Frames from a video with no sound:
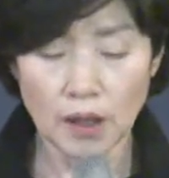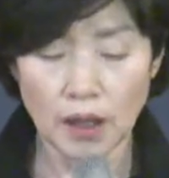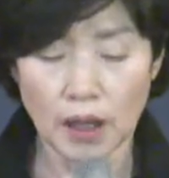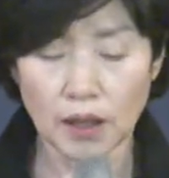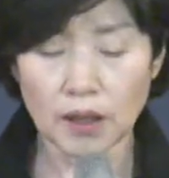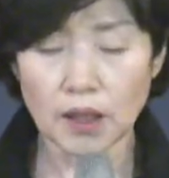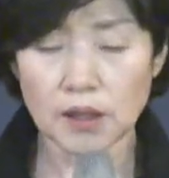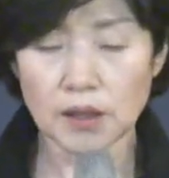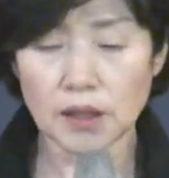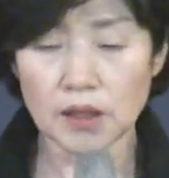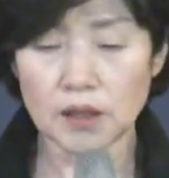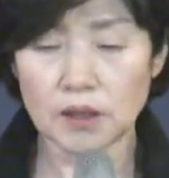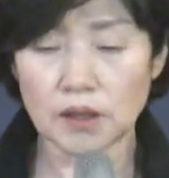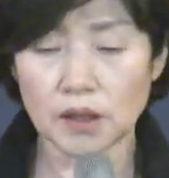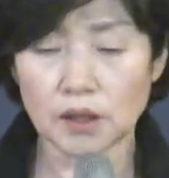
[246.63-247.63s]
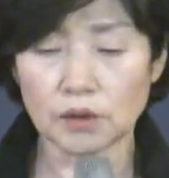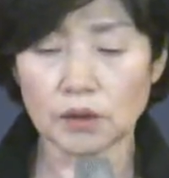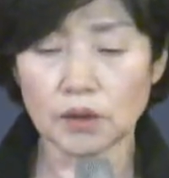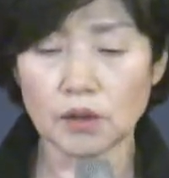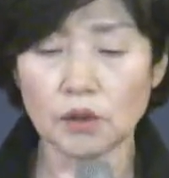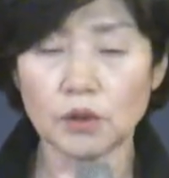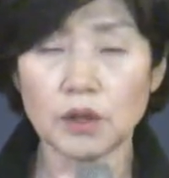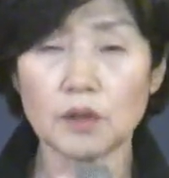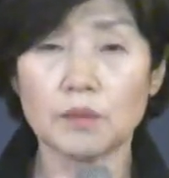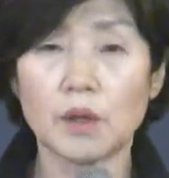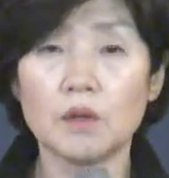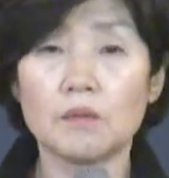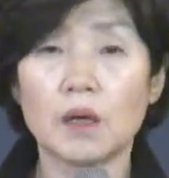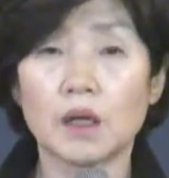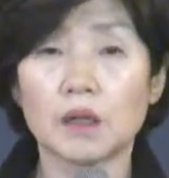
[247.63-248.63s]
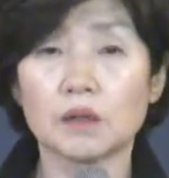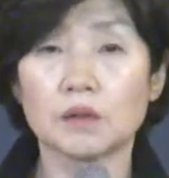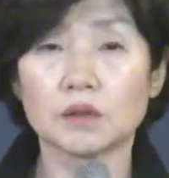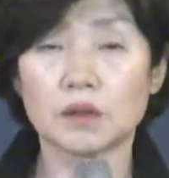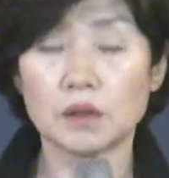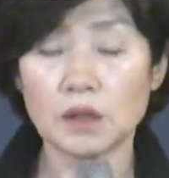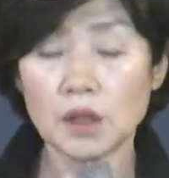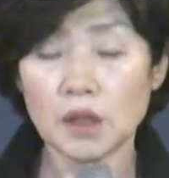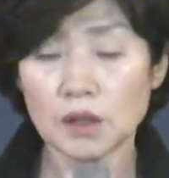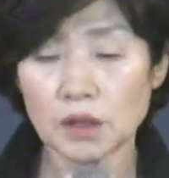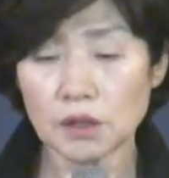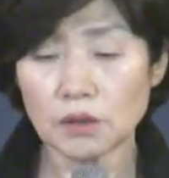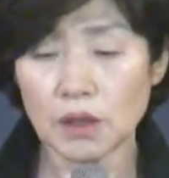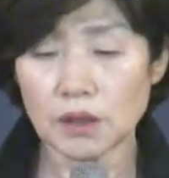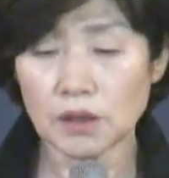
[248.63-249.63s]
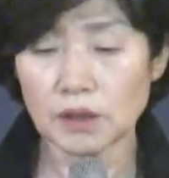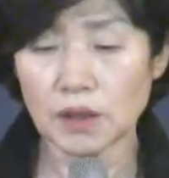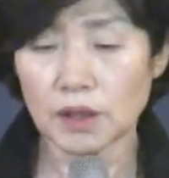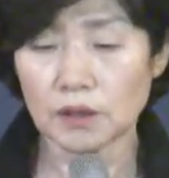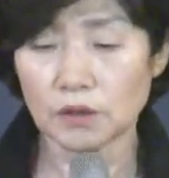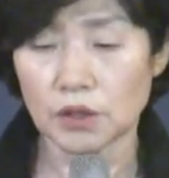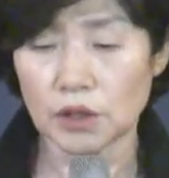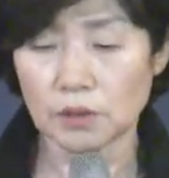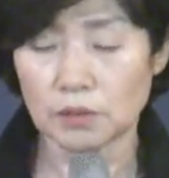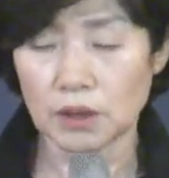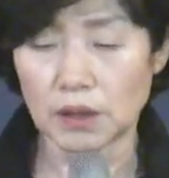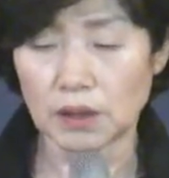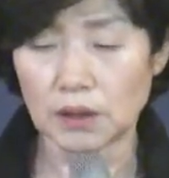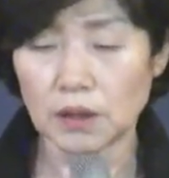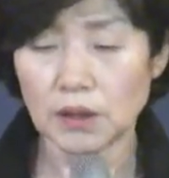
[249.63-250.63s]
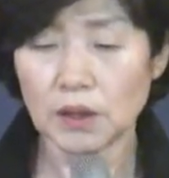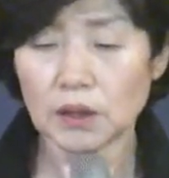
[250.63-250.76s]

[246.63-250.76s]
악한 자일지라도 그 영혼이 멸망하는 것을 싫어하신다는 것입니다.